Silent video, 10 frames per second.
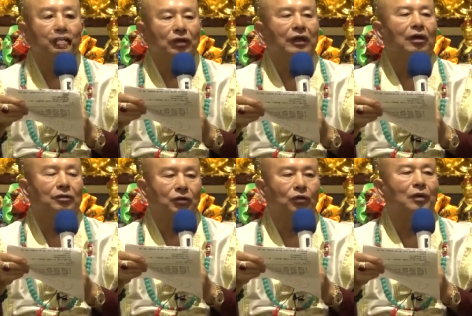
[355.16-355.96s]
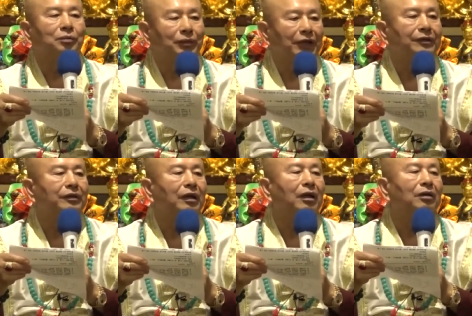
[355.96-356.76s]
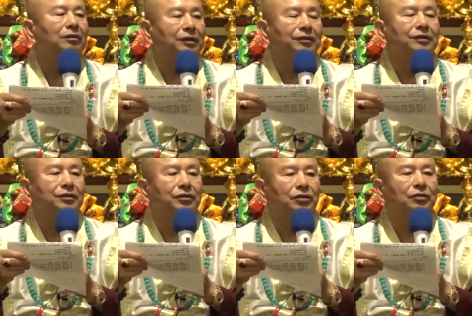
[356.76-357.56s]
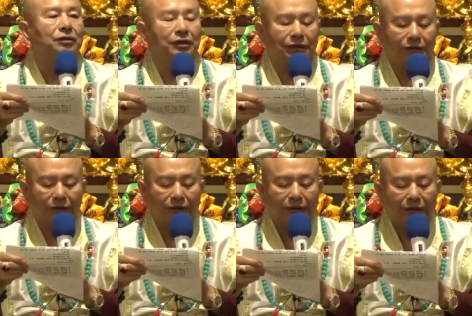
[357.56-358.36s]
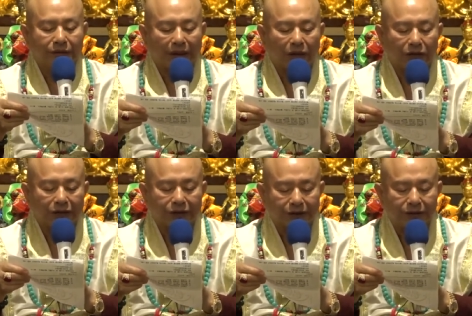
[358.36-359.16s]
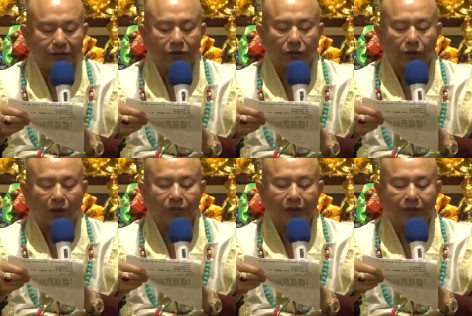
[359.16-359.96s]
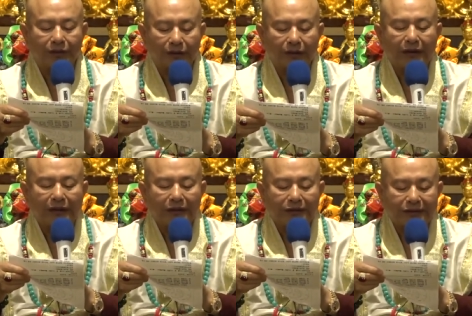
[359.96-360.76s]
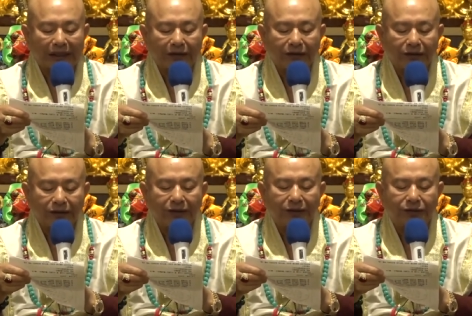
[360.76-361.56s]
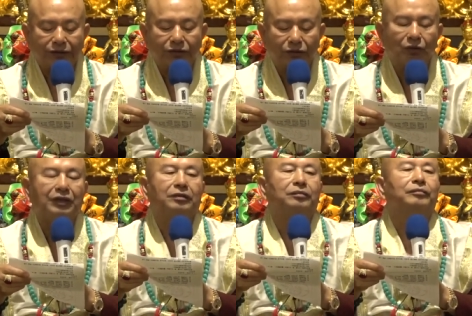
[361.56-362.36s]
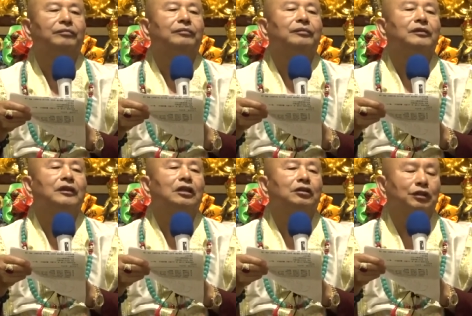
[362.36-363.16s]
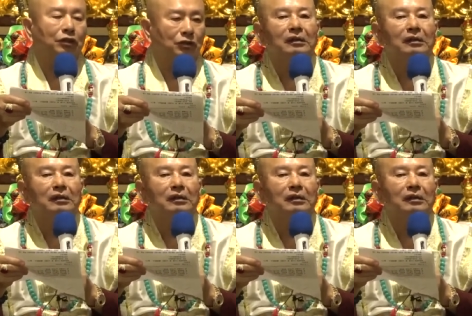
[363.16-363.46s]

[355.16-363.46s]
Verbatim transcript: 最好是万变哈，你这个修这个，然后你身体有光明呢，三界四位，这